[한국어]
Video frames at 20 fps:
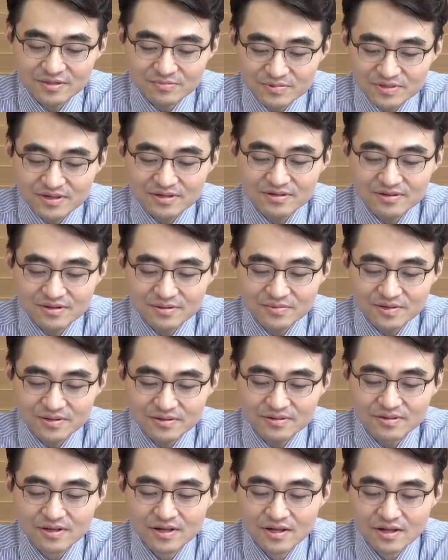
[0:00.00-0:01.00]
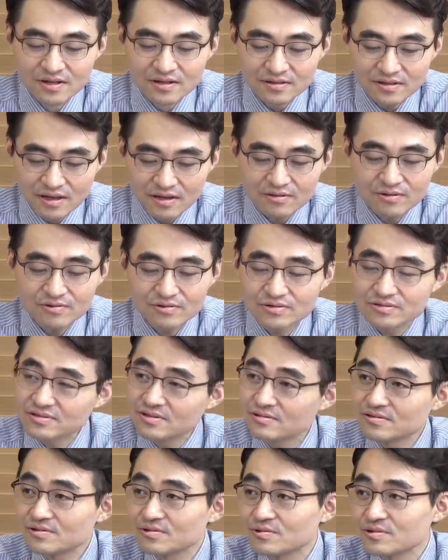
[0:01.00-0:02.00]
입장이라면 네. 당연히
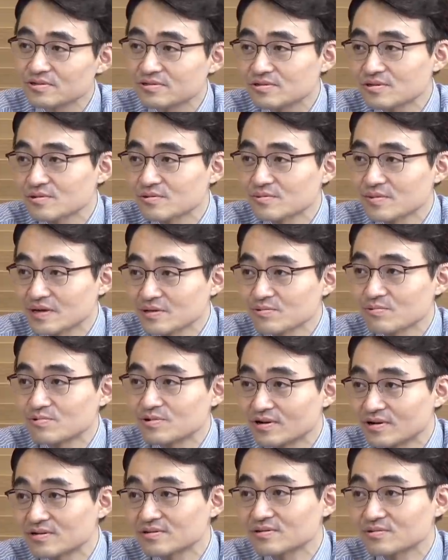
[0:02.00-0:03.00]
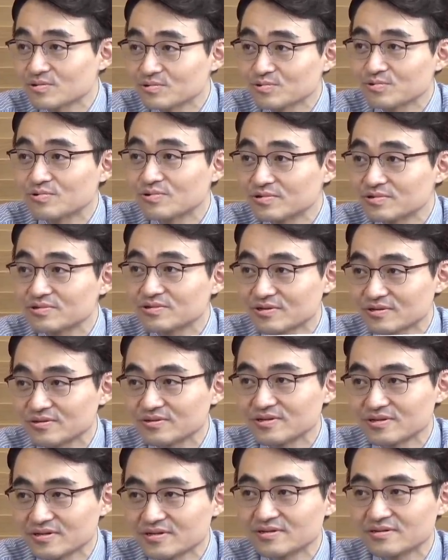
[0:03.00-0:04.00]
셀트리온 헬스케어 많이 올라가는 게 더 좋거든요.
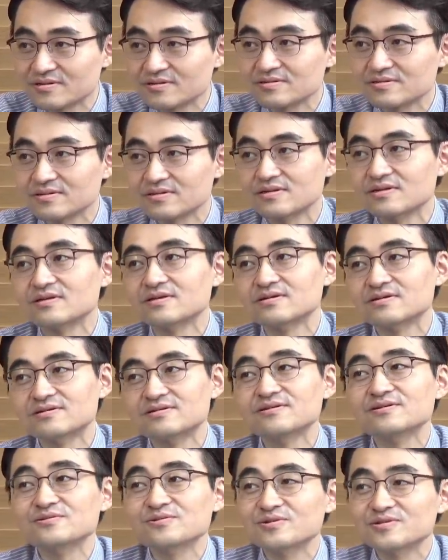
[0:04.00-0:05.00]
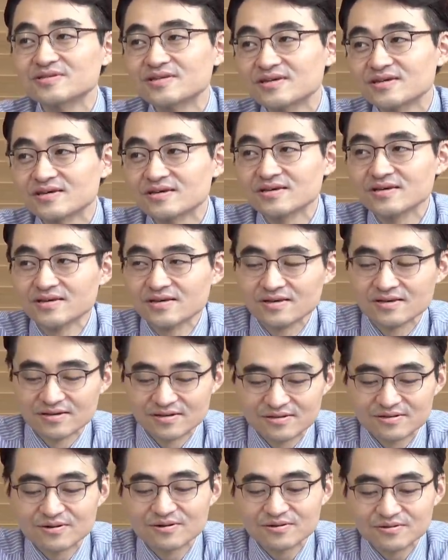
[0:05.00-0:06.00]
네, 아. 네, 그런 아. 예, 그래서 이제 음.
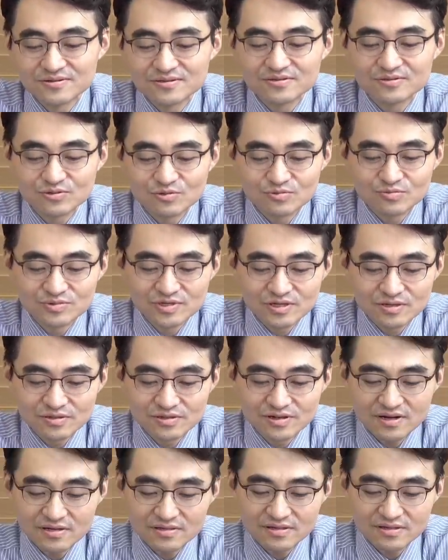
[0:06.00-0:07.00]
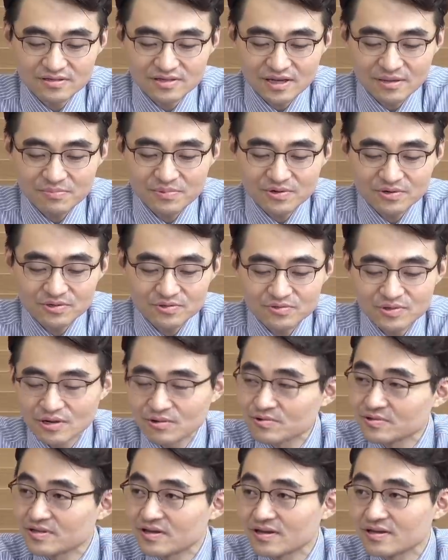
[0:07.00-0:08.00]
그런 좀 움직임들이 항상 이제 합병 네. 이슈
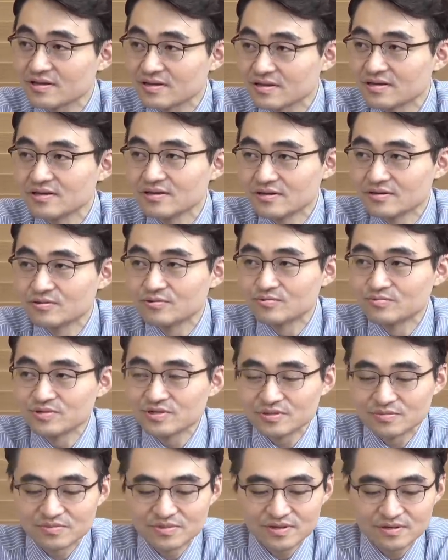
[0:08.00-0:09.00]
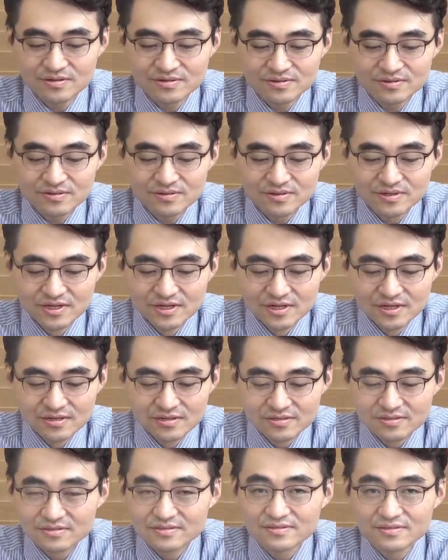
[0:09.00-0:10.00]
나올 때 움직입니다. 그래서 소설이
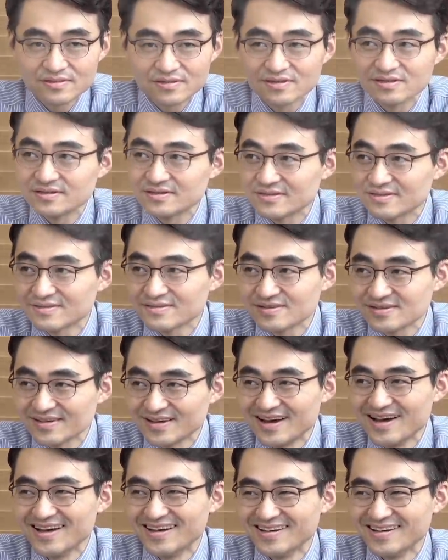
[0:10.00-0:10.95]
아니에요 지금 네. 들어보니까